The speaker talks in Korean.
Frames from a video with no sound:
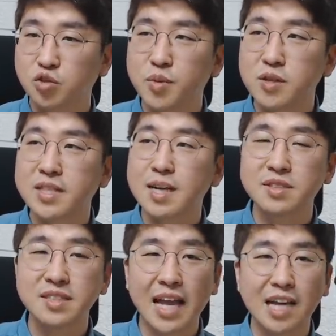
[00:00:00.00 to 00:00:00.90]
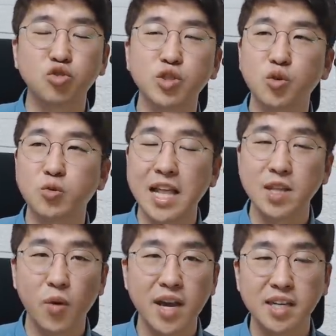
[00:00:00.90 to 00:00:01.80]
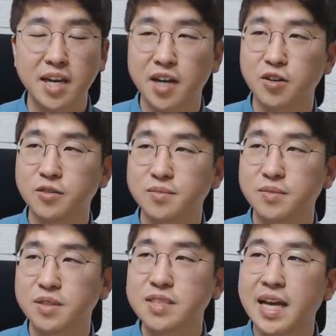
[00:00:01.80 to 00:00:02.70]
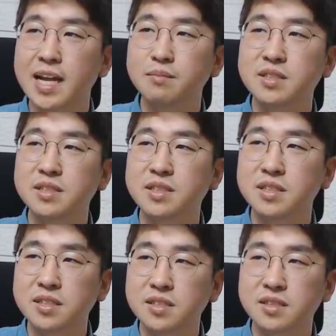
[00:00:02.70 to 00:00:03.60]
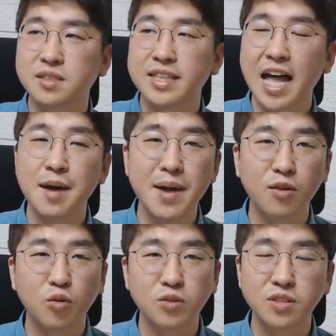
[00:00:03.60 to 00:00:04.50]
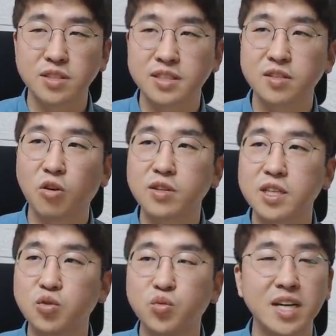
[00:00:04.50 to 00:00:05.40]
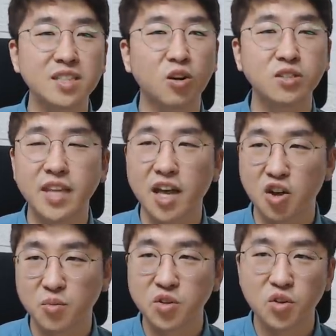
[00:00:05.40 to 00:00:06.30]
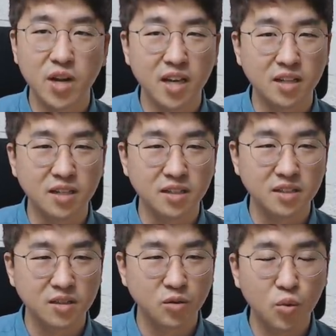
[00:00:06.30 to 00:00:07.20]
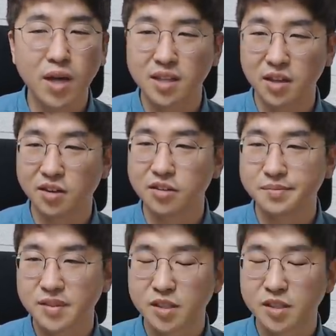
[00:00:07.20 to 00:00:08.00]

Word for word: 주변 사람들은 다 수이고 나는 화이니까요. 이 사람들은 나 말고는 어디에서 위안을 얻을 데가 없는 거랑 똑같아요.